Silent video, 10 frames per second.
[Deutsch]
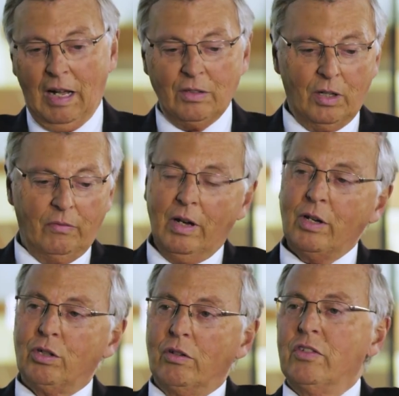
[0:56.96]
Also da
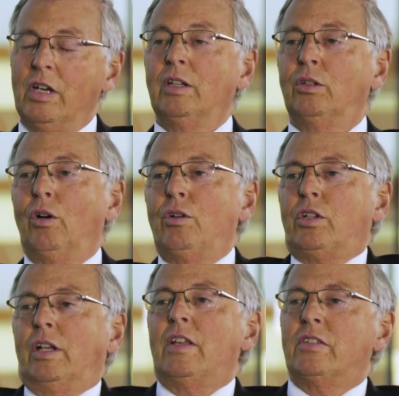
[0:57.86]
war ich schon sehr
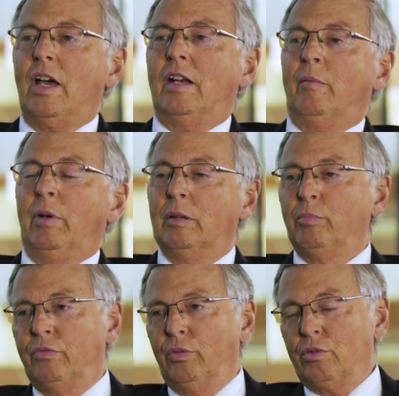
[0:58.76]
enttäuscht, denn das ist ja einer meiner
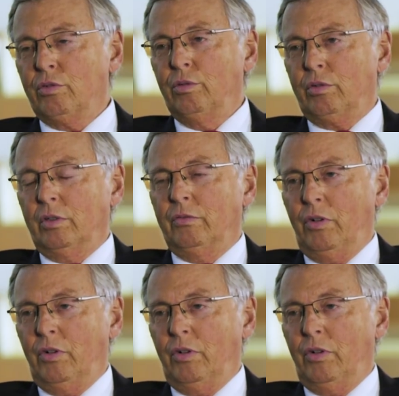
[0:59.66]
bevorzugten